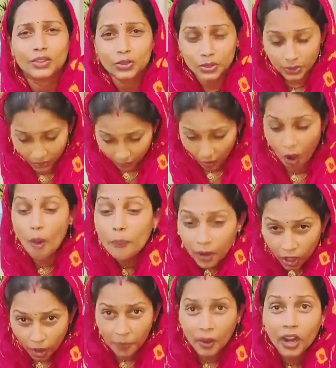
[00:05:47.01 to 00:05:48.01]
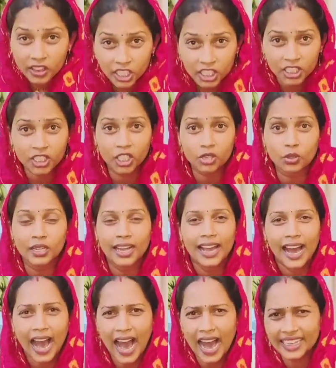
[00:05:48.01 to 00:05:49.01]
तो हपर हपर देखिए तो
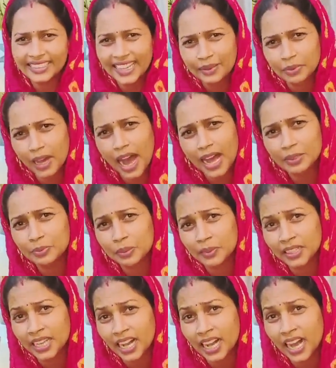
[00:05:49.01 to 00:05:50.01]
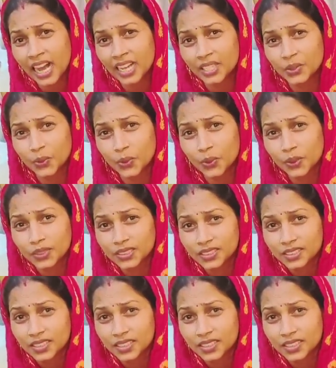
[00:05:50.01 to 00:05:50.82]
आज नहीं आज बीमारिया कहाँ गई हूँ